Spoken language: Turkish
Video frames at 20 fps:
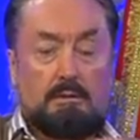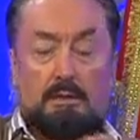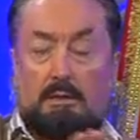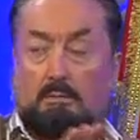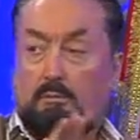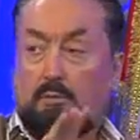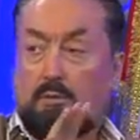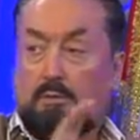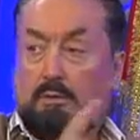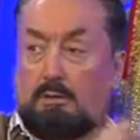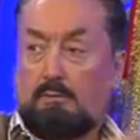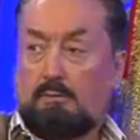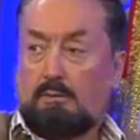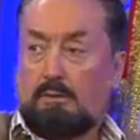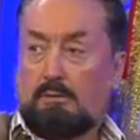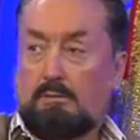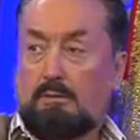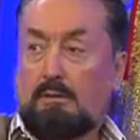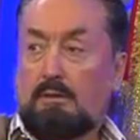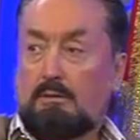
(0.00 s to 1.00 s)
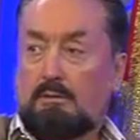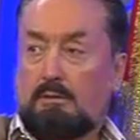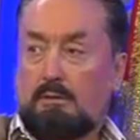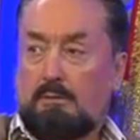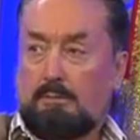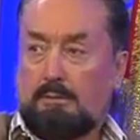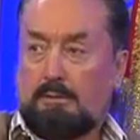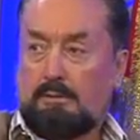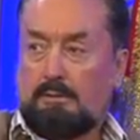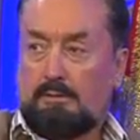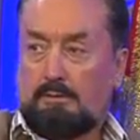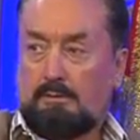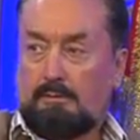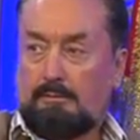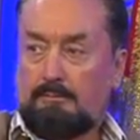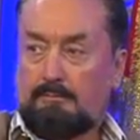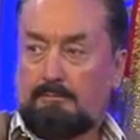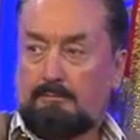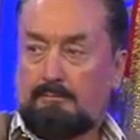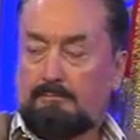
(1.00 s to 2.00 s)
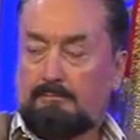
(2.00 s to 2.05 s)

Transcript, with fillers: semboller var dağın tepesinde.